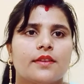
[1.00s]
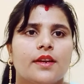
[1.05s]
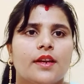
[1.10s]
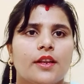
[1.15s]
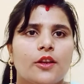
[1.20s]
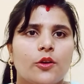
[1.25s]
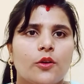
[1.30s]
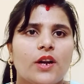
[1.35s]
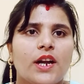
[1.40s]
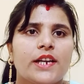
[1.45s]

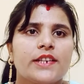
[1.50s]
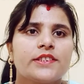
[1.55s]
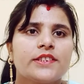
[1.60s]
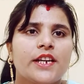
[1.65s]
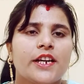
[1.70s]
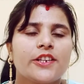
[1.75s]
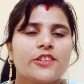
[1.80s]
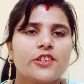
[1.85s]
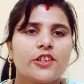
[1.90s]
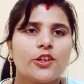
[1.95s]
हेलो गाइस
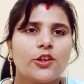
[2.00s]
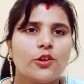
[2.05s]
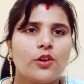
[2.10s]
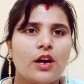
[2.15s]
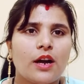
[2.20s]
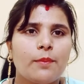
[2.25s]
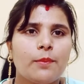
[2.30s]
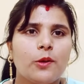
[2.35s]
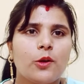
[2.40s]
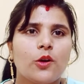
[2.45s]
कैसे हो
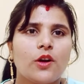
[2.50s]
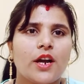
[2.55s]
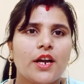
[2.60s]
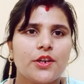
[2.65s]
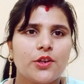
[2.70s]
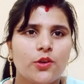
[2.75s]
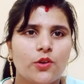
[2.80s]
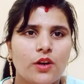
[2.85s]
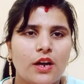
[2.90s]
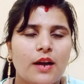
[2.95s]
आप लोग
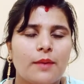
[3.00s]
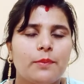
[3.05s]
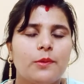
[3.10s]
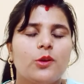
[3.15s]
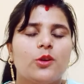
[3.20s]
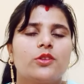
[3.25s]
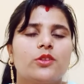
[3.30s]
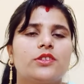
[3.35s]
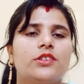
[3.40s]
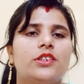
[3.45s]
आई हो आप
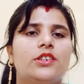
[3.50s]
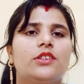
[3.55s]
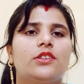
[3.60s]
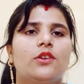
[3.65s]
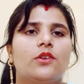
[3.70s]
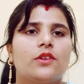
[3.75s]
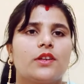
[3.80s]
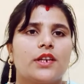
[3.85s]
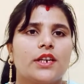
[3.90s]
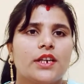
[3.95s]
लोग ठीक
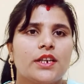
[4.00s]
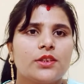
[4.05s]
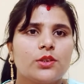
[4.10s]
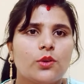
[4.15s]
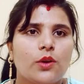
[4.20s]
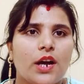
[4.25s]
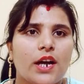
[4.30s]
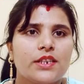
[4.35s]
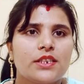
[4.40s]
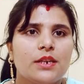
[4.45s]
होंगे तो
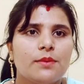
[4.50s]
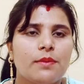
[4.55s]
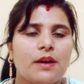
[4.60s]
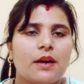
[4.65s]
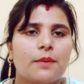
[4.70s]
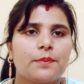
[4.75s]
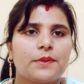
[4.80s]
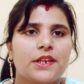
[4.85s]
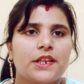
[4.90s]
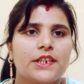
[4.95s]
आज हम
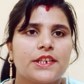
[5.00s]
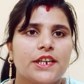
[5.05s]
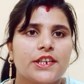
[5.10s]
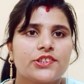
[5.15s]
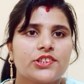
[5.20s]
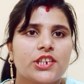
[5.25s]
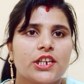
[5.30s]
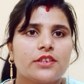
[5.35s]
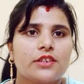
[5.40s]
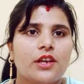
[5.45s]
आपके लिए
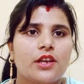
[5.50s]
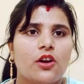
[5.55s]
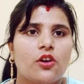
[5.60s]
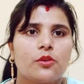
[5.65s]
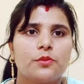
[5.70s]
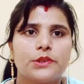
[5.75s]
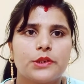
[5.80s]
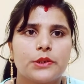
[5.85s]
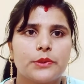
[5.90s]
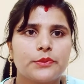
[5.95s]
अच्छा सा
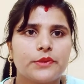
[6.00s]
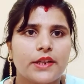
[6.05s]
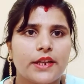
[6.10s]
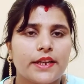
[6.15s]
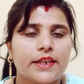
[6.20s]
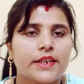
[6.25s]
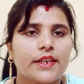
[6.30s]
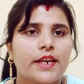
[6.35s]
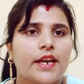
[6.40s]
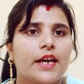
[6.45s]
होम टिप्स
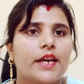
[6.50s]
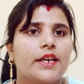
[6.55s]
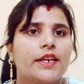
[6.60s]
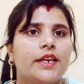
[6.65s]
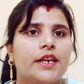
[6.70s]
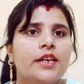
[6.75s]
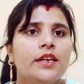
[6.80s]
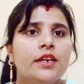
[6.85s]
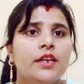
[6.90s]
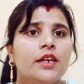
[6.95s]
लेके आए
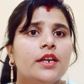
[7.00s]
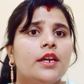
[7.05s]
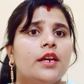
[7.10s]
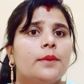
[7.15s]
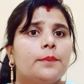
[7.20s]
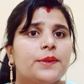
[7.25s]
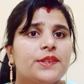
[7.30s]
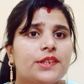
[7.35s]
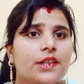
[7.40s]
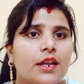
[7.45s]
हैं
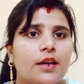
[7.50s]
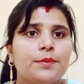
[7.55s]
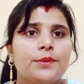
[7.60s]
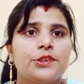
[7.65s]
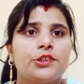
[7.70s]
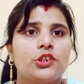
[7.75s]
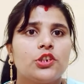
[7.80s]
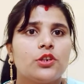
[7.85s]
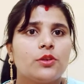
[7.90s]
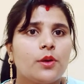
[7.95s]
पिछला
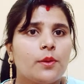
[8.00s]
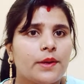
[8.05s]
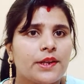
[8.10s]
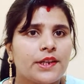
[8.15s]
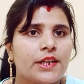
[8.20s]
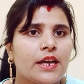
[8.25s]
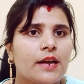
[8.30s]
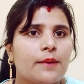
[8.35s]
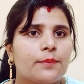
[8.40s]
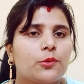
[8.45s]
वीडियो में
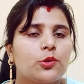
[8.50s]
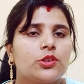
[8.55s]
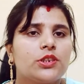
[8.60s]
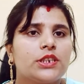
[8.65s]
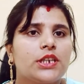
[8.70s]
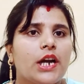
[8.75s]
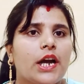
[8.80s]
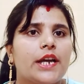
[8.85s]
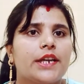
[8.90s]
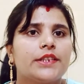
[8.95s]
मैंने आपको
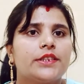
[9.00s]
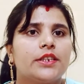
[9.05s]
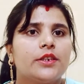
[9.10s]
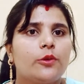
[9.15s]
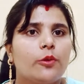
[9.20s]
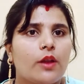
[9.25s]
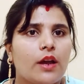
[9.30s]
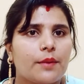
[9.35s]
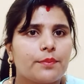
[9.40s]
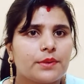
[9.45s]
दिखाई थी
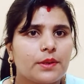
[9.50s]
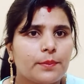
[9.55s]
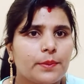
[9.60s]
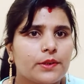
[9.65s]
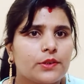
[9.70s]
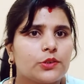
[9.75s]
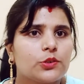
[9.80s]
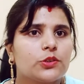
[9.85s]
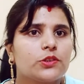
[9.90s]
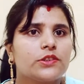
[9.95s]
गुलाब के
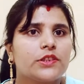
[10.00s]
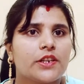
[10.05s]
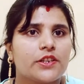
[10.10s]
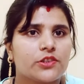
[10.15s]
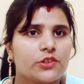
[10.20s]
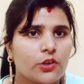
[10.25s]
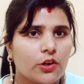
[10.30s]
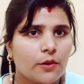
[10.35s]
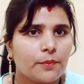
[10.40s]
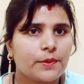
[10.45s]
पंखुड़ी से
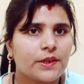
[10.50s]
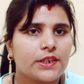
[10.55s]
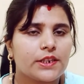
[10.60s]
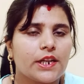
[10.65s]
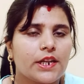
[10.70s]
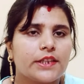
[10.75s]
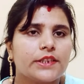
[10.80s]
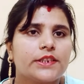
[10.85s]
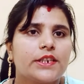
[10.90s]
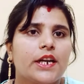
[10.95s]
स्क्रब
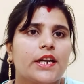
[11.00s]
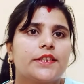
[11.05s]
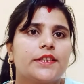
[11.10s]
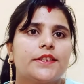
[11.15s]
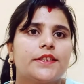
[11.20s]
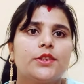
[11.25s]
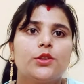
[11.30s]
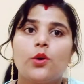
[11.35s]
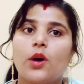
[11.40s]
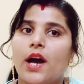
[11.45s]
करना दिखाई
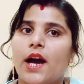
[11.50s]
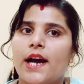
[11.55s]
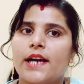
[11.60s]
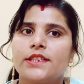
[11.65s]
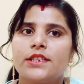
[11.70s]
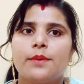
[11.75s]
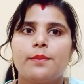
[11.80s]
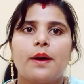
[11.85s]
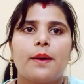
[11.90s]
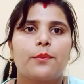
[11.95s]
थी तो आज
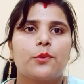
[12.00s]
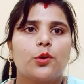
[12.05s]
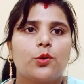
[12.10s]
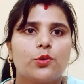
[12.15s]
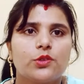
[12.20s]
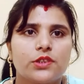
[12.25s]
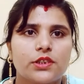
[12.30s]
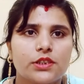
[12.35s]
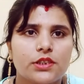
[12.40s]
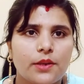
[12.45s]
हम आपको
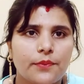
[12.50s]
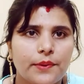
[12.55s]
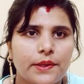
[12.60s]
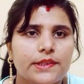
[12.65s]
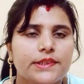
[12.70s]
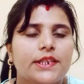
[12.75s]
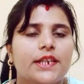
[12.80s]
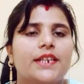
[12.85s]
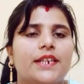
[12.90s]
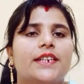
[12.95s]
उसी से
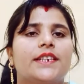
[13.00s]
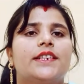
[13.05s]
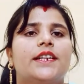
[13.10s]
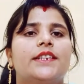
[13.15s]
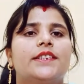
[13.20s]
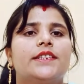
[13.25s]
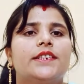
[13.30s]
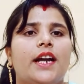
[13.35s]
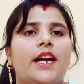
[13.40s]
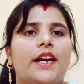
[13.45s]
फेशियल करना
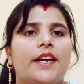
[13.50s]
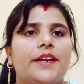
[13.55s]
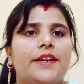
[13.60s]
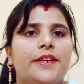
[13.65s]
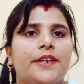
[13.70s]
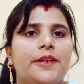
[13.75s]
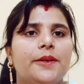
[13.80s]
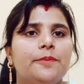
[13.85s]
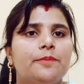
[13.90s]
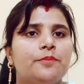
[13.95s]
दिखाएंगे